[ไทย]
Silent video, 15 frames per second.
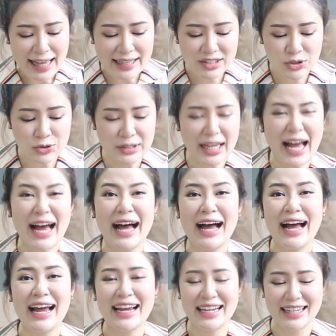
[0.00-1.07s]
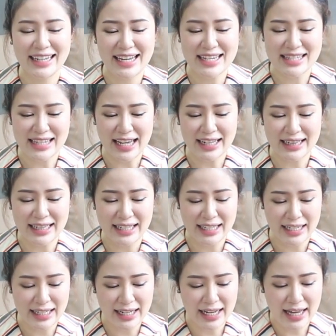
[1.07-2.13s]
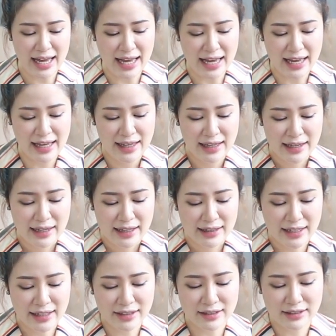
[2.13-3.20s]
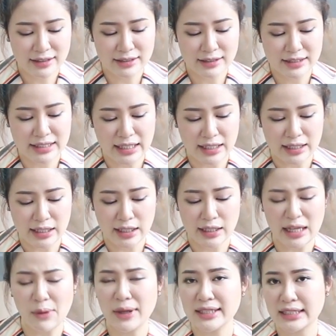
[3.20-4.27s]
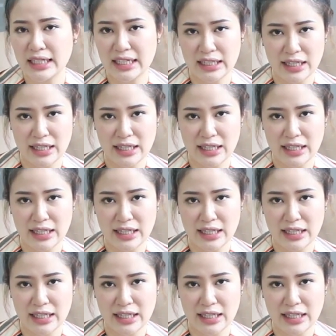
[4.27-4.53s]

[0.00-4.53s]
และสุดท้ายในเซตนี้นะคะนั่นก็คือสีนี้นะว่าสี